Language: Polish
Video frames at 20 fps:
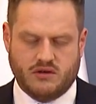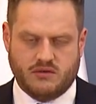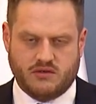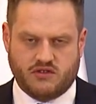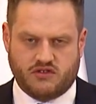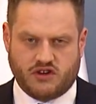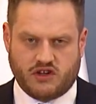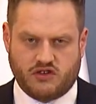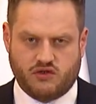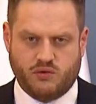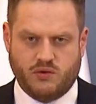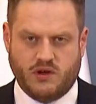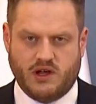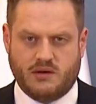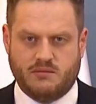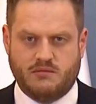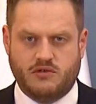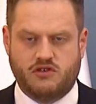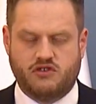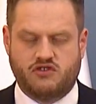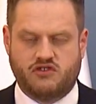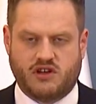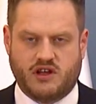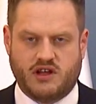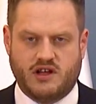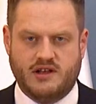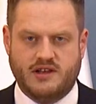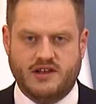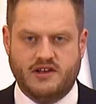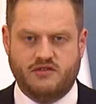Szacujemy,
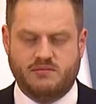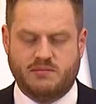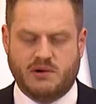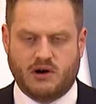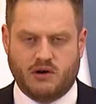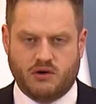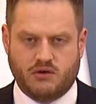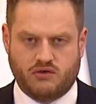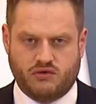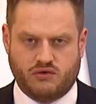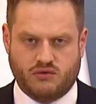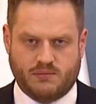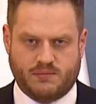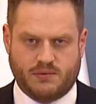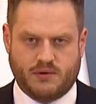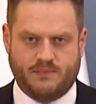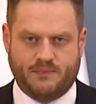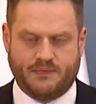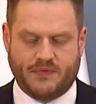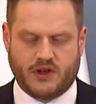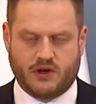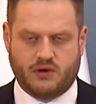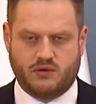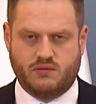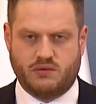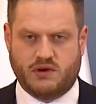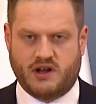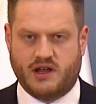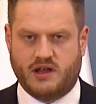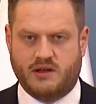że liczba osób,
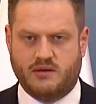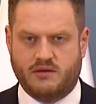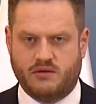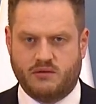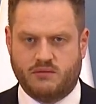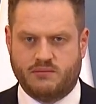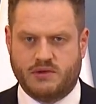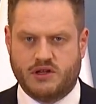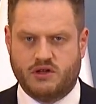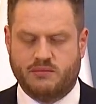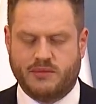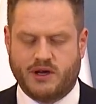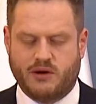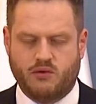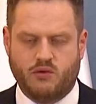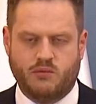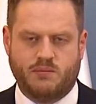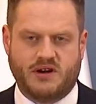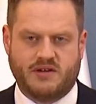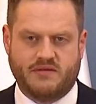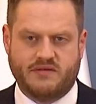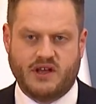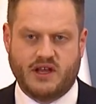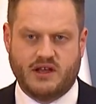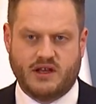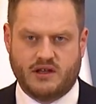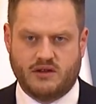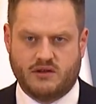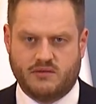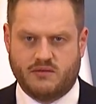które będą miały
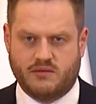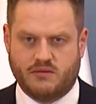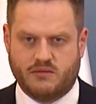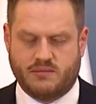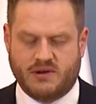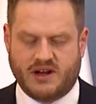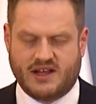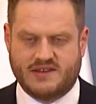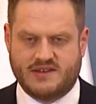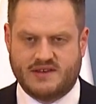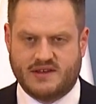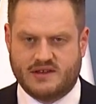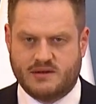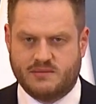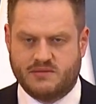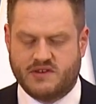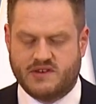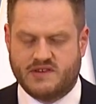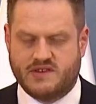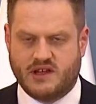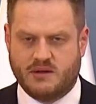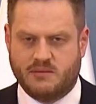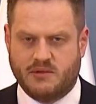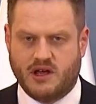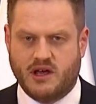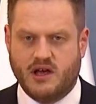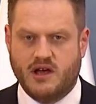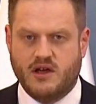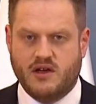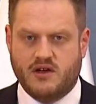uprawnienia do pracy na tym
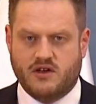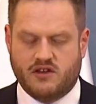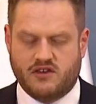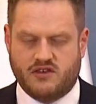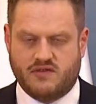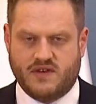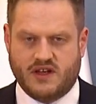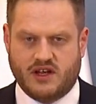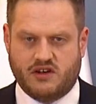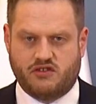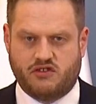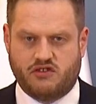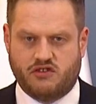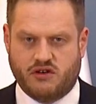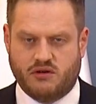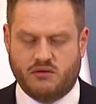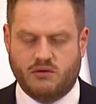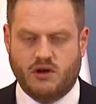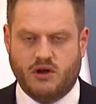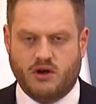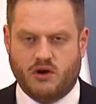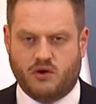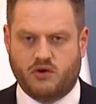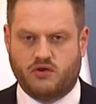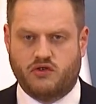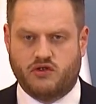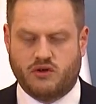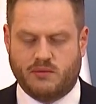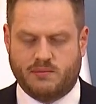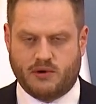systemie, zwiększy się o
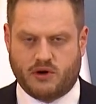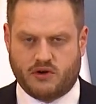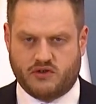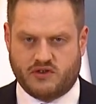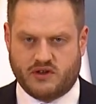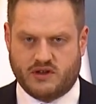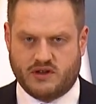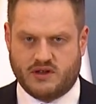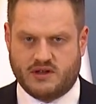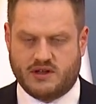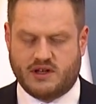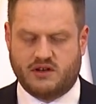100%.